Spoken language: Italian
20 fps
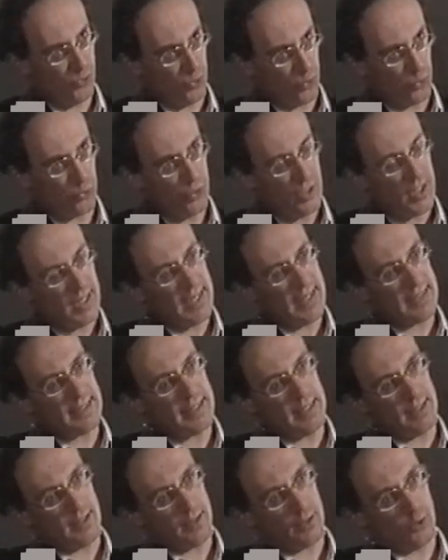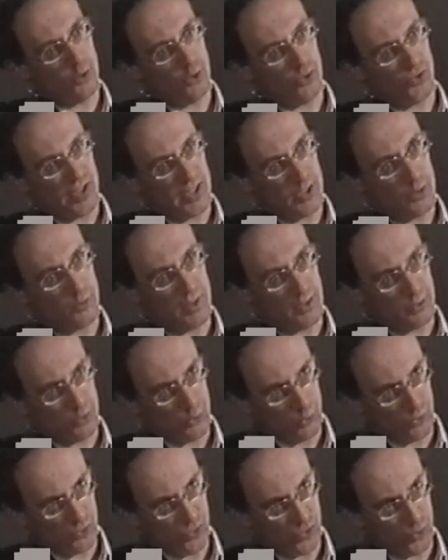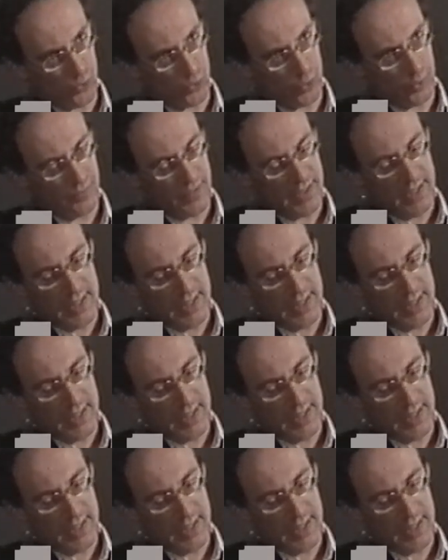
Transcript: sono e delle cose in quanto non sono.